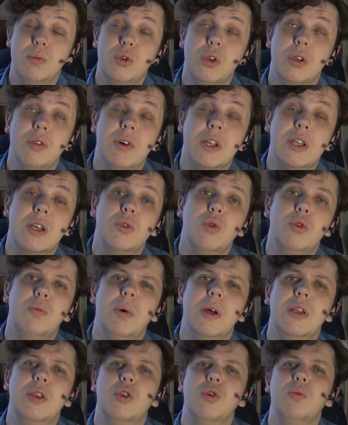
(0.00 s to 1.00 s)
будет воткнуть
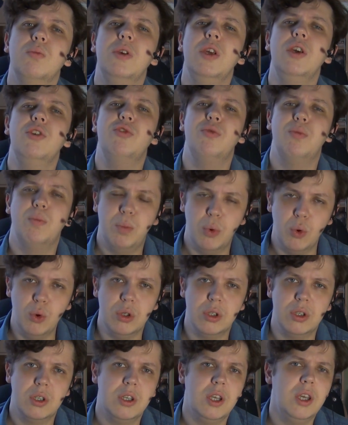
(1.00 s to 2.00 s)
потом и в
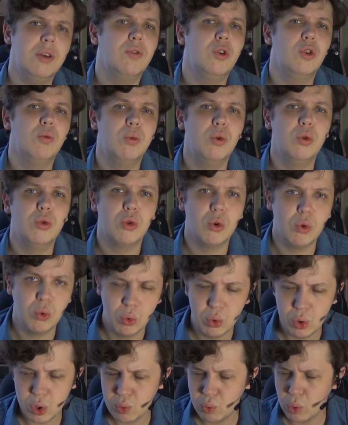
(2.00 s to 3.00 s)
пульт, и в любую
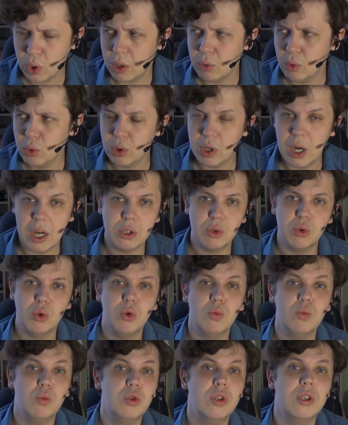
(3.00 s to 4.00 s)
другую звуковую карту,
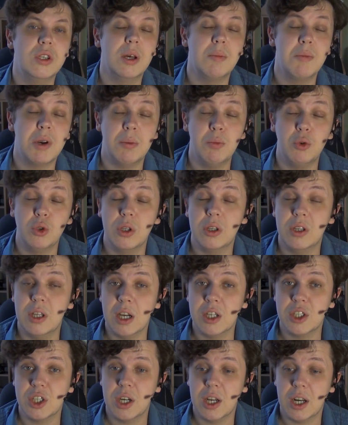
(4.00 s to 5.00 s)
и он будет там работать
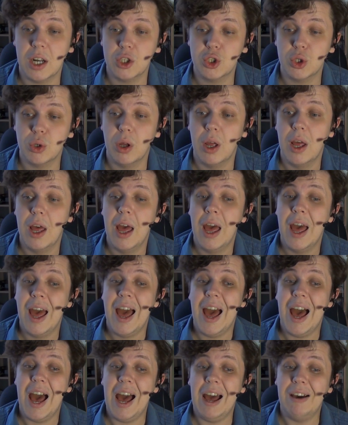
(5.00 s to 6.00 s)
так же хорошо.
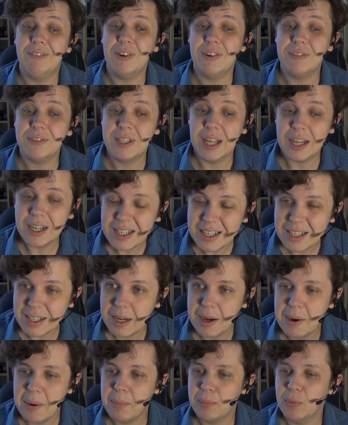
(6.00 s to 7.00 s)
А во-вторых,
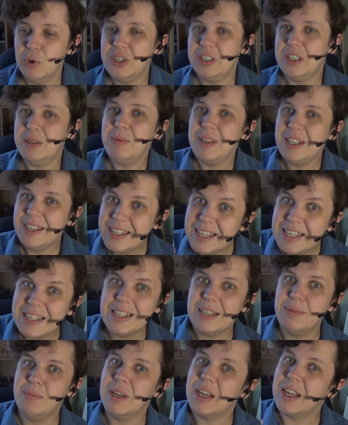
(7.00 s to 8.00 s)

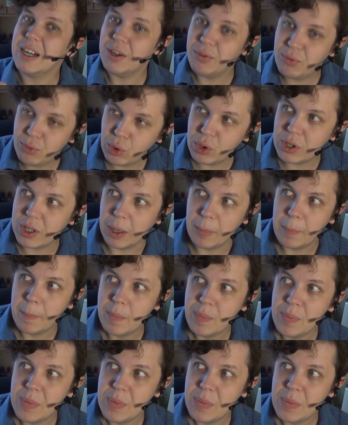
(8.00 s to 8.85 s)
мультимедийные микрофоны